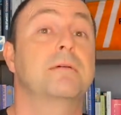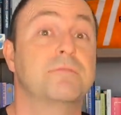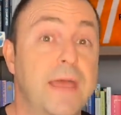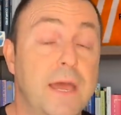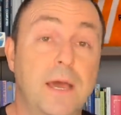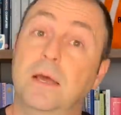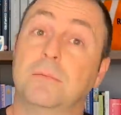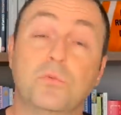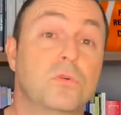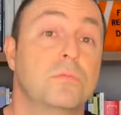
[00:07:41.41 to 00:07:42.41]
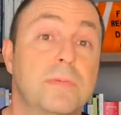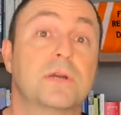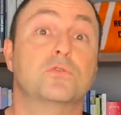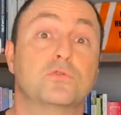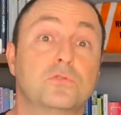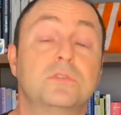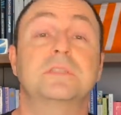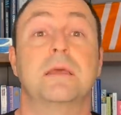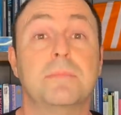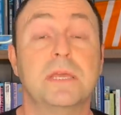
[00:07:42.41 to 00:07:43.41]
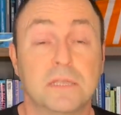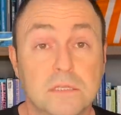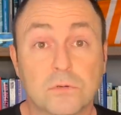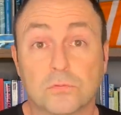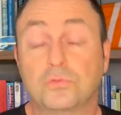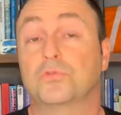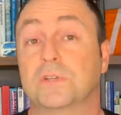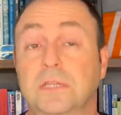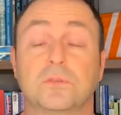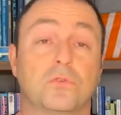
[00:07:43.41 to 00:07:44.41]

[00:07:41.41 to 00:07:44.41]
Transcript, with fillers: Veya bugün bir bakıyorsunuz TB2'de uçuran